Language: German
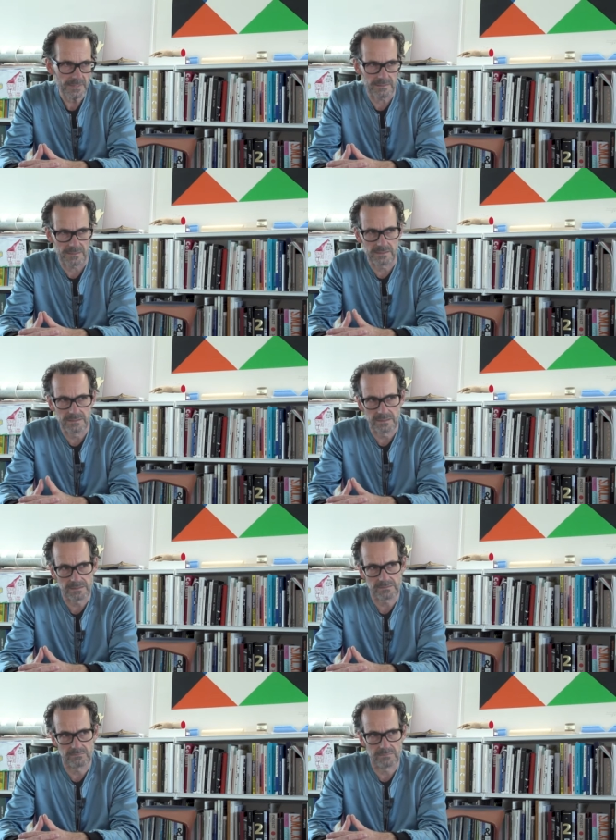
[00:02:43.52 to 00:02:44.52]
das ist
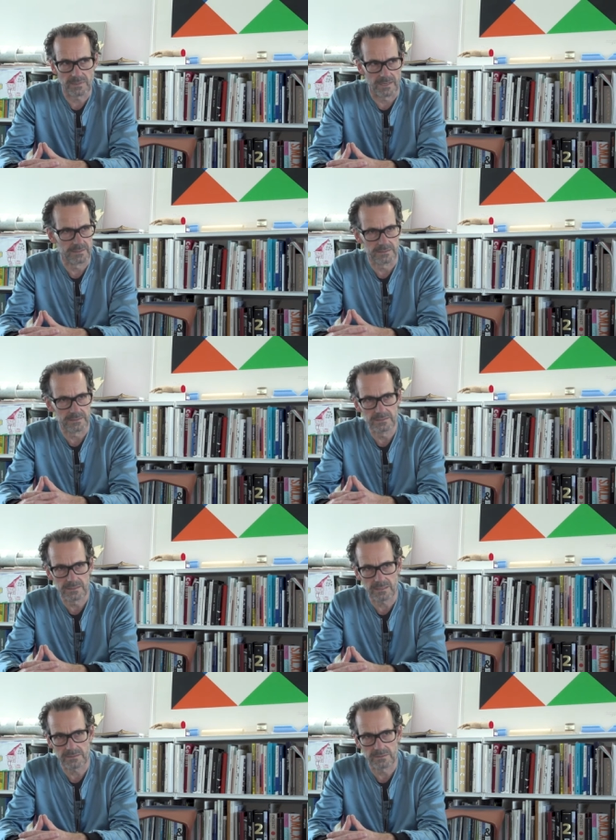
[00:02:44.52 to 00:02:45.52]
nicht reine
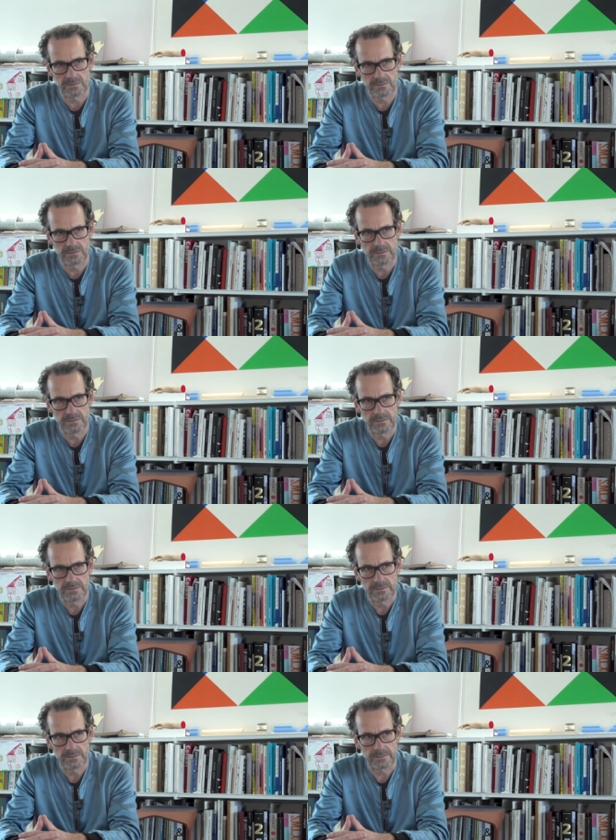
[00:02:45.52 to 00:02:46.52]
Dienstleistung,
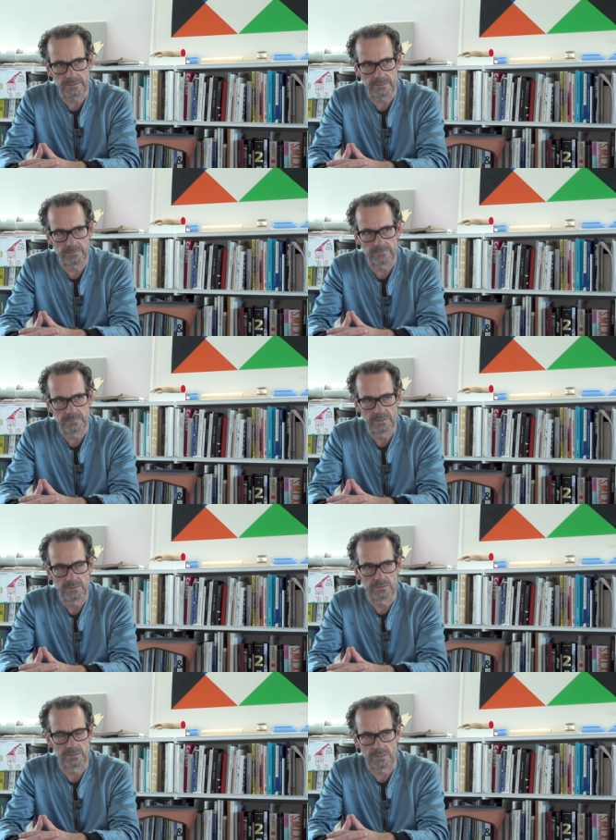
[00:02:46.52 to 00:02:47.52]
ähm,
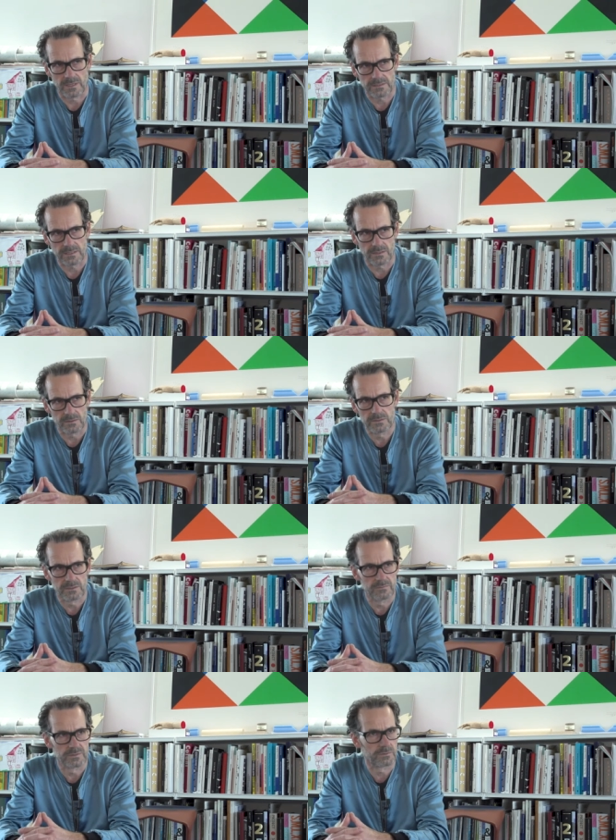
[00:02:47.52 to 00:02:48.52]
sondern hat auch eine
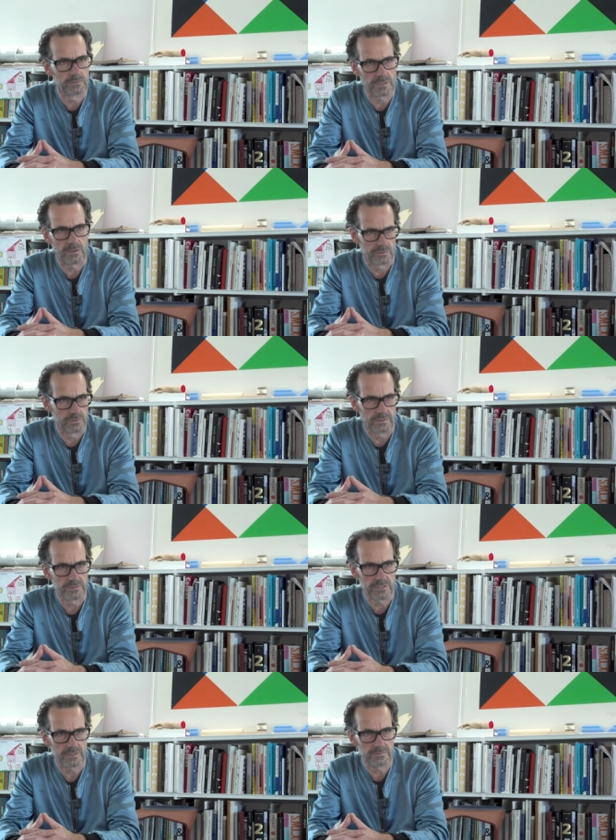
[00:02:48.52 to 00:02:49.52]
gewisse
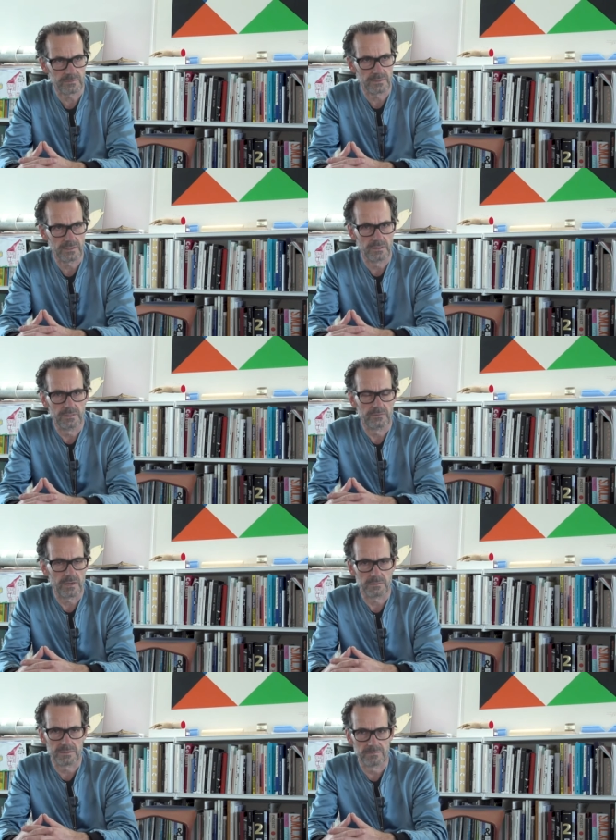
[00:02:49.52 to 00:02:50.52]
Autorenschaft.
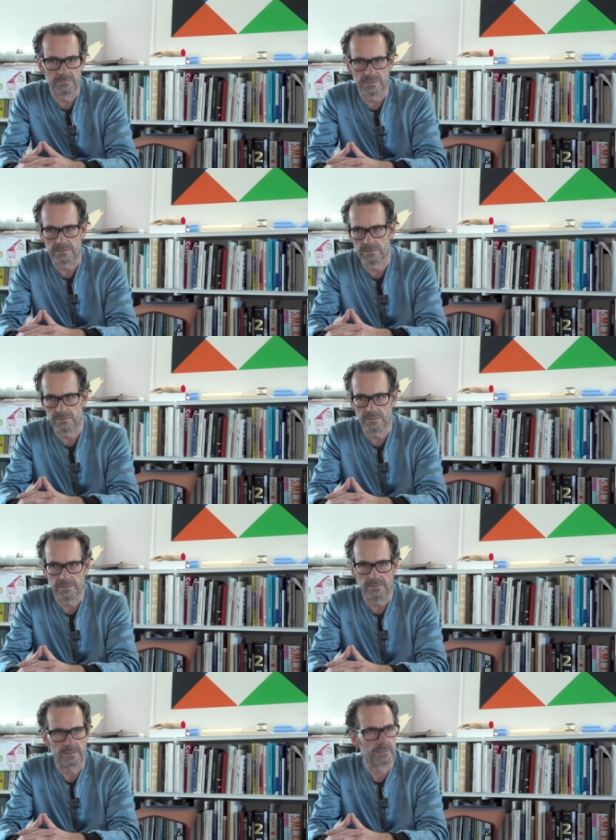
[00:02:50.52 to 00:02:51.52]
Wir arbeiten mit
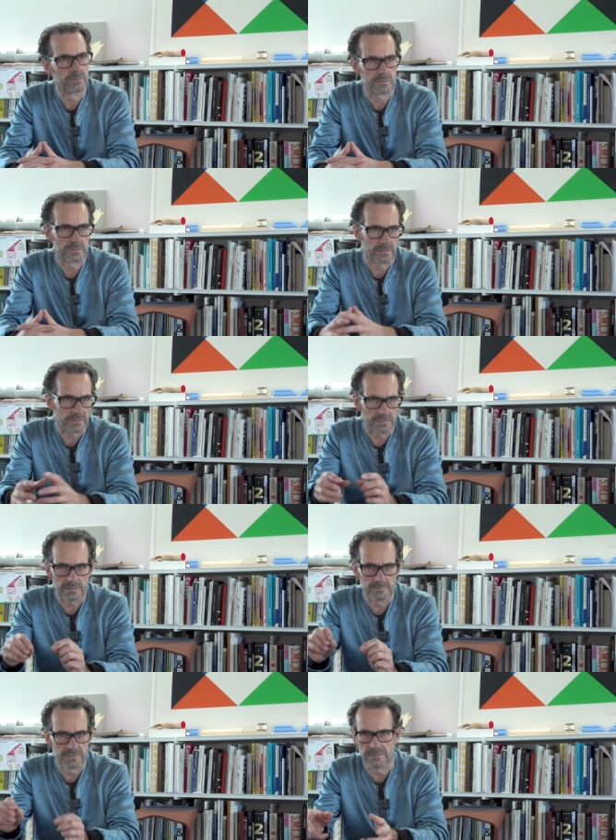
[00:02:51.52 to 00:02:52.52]
Industrie
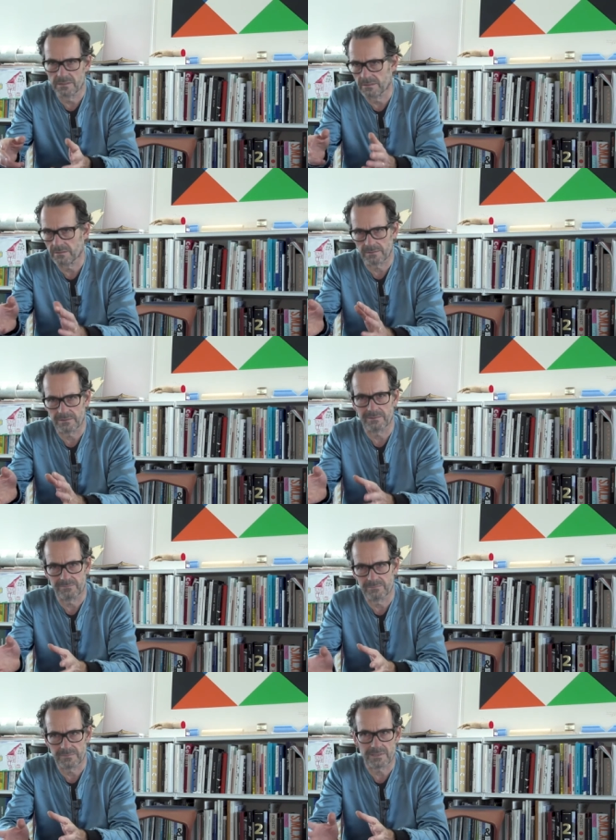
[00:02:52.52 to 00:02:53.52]
im Sinne
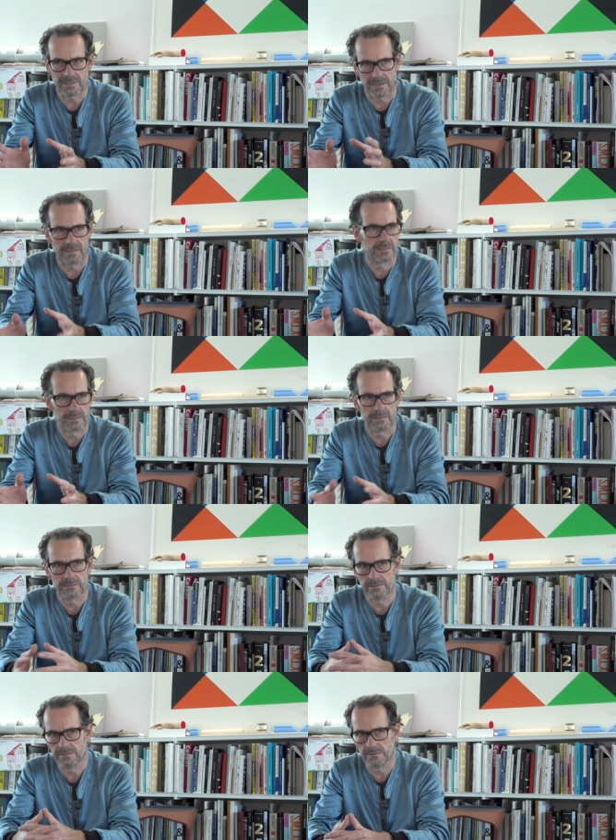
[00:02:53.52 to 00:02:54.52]

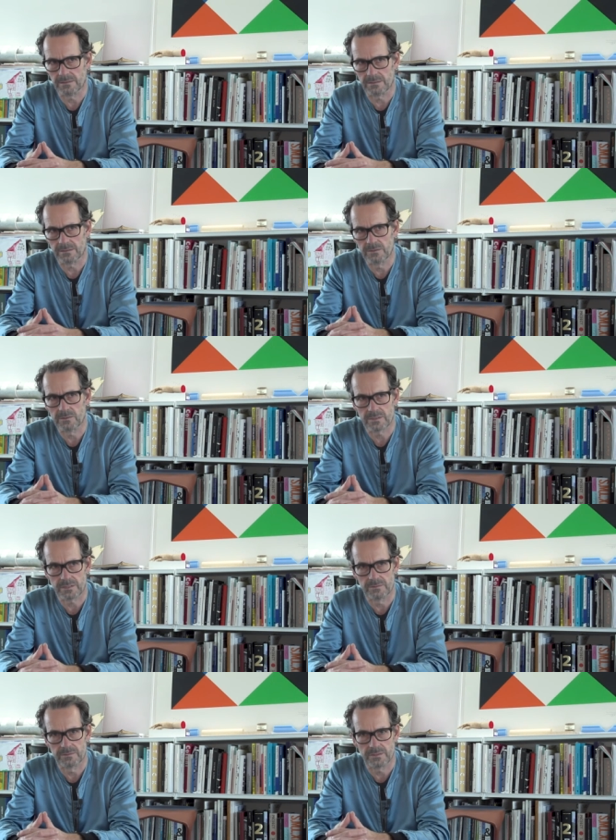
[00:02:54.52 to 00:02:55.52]
kleinerer äh,
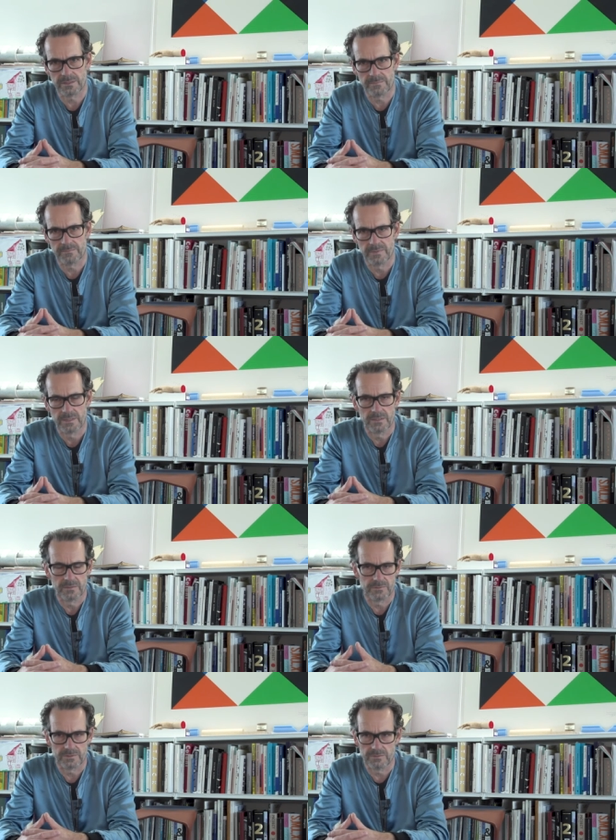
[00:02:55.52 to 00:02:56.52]
Industrieunternehmen,
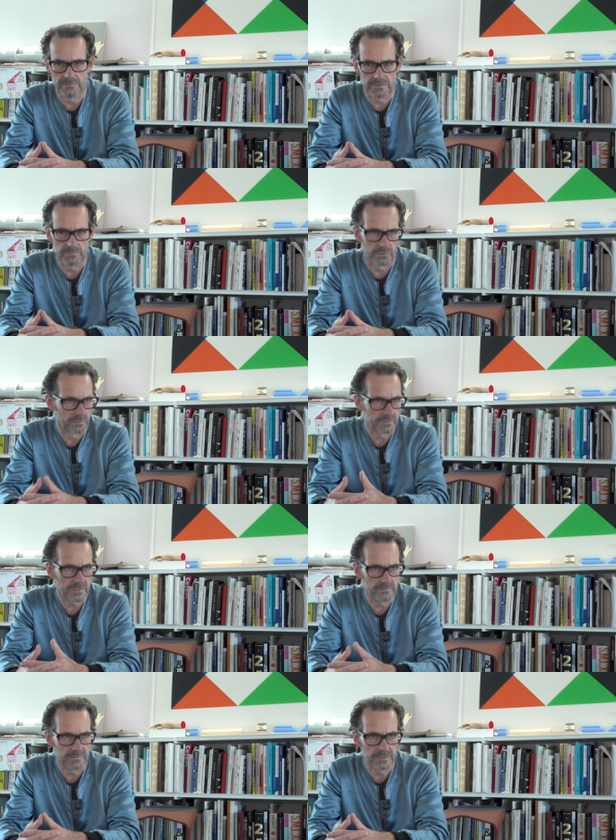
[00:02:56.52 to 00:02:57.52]
für die wir Produkte
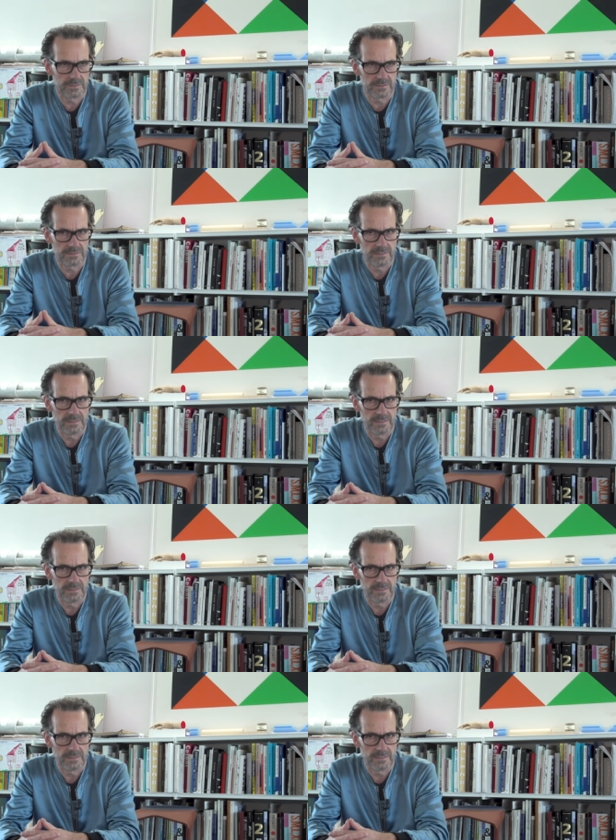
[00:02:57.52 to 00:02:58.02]
entwickeln.